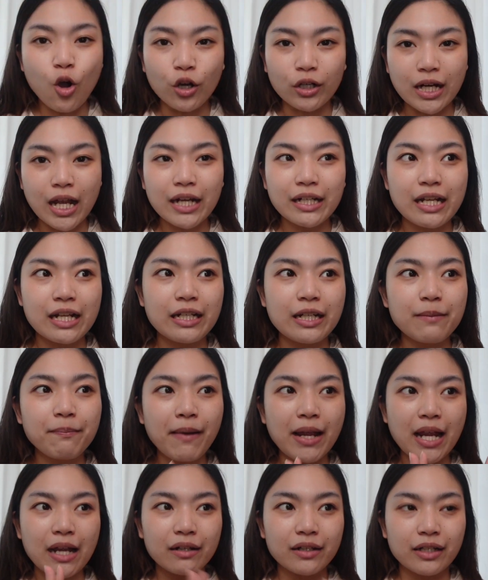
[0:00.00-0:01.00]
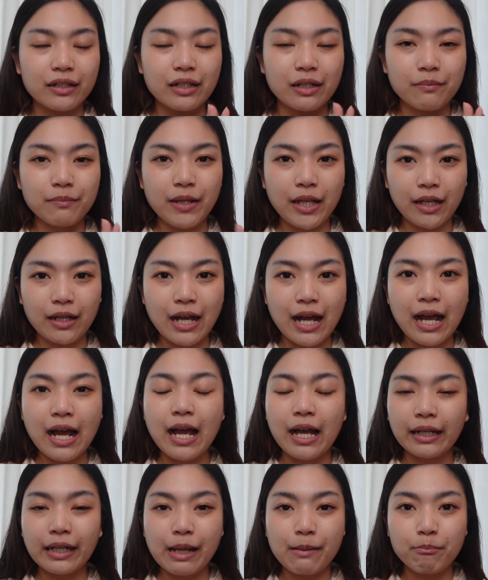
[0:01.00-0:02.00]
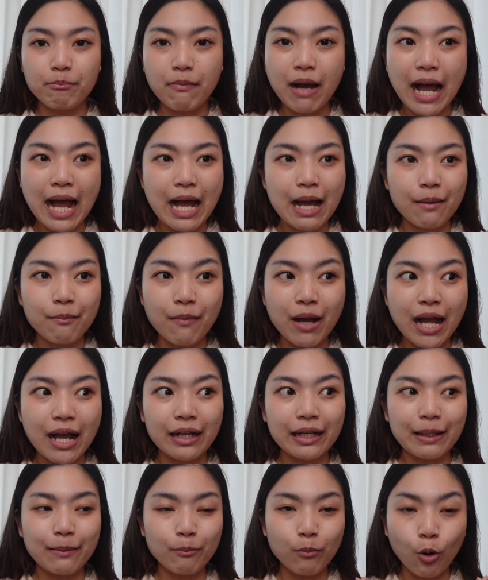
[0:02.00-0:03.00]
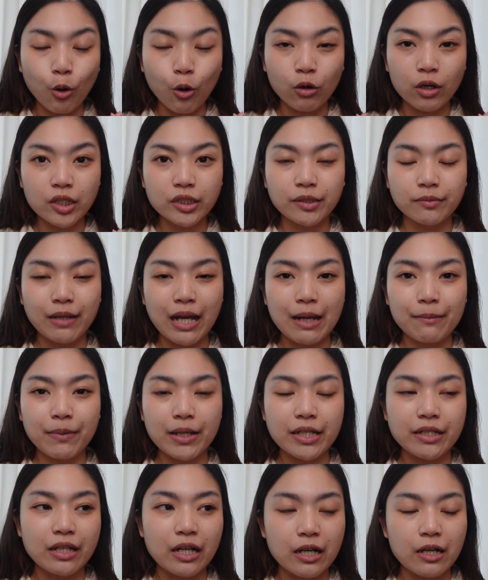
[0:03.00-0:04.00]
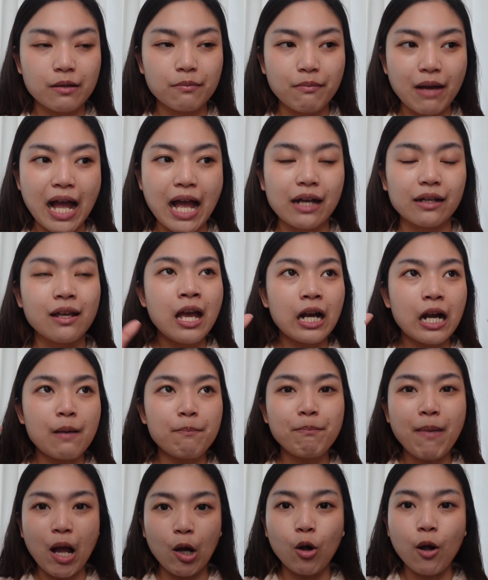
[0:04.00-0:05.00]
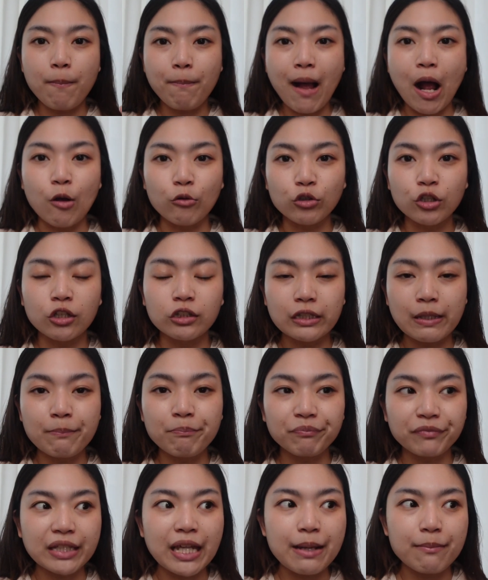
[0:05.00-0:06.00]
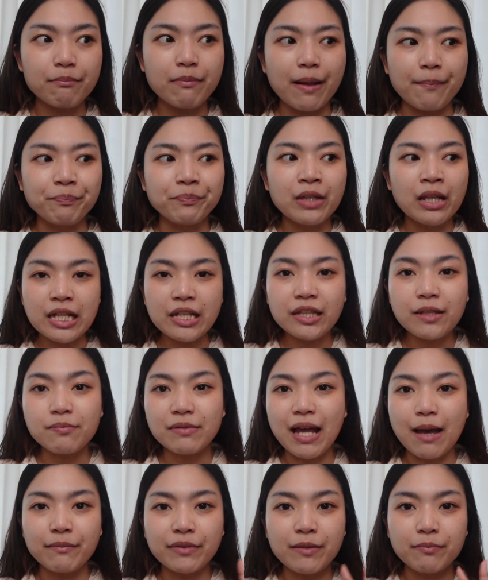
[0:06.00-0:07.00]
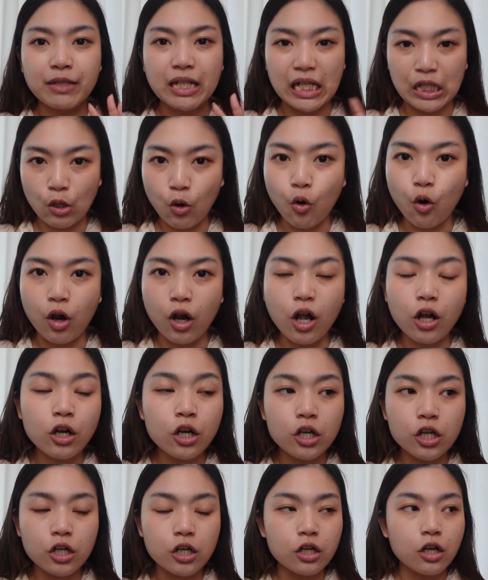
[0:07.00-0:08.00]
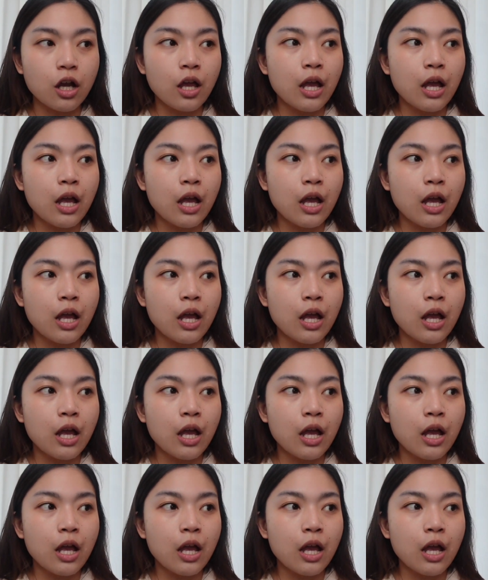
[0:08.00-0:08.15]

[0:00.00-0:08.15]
ก่อนหน้านี้ที่ไปอังกฤษกับอเมริกาแกมบ้ามากแกมพกเครื่องสำอางไปเยอะมากกระเป๋ากระเป๋านึงเต็มเต็มแบบ20-30กิโลก็คือ